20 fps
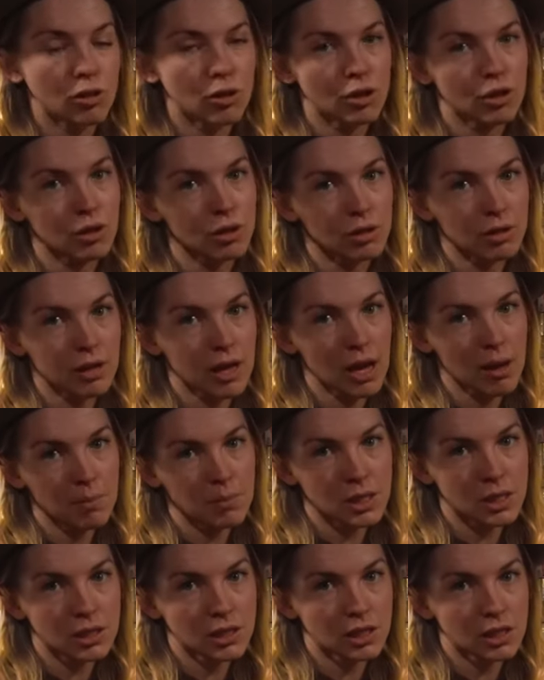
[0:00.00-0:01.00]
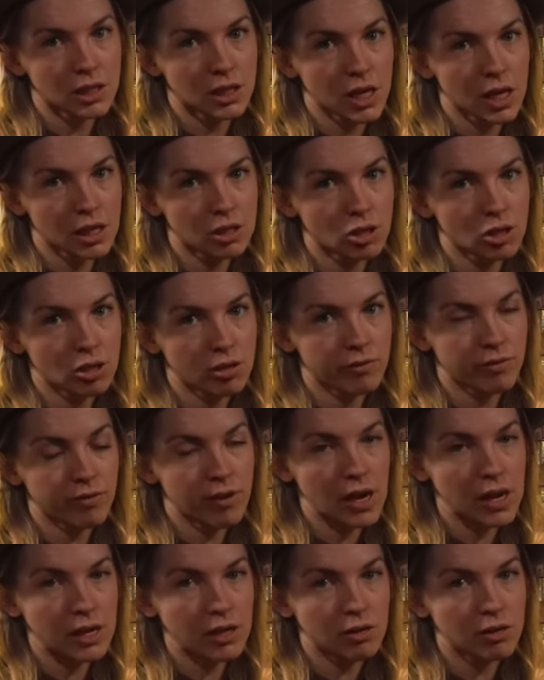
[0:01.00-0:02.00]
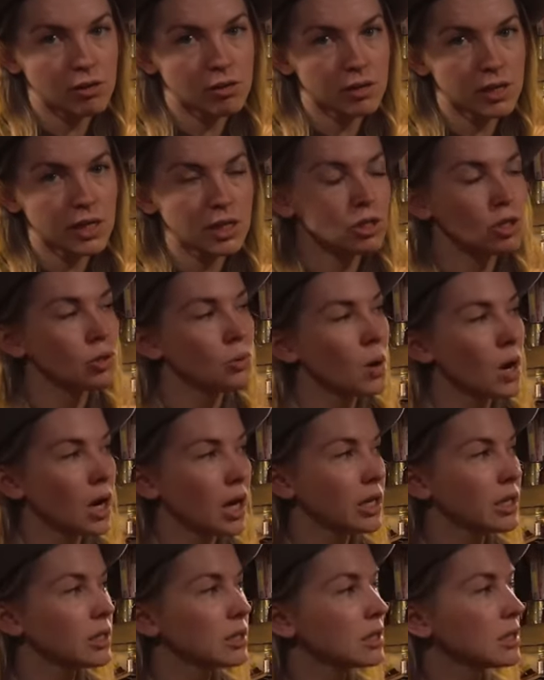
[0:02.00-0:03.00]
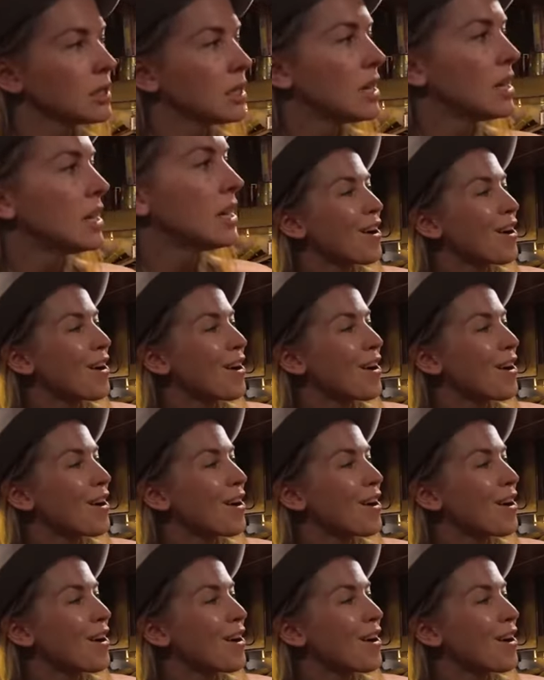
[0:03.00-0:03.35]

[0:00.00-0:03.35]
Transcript: estufa. De esta manera, cuando aumenta el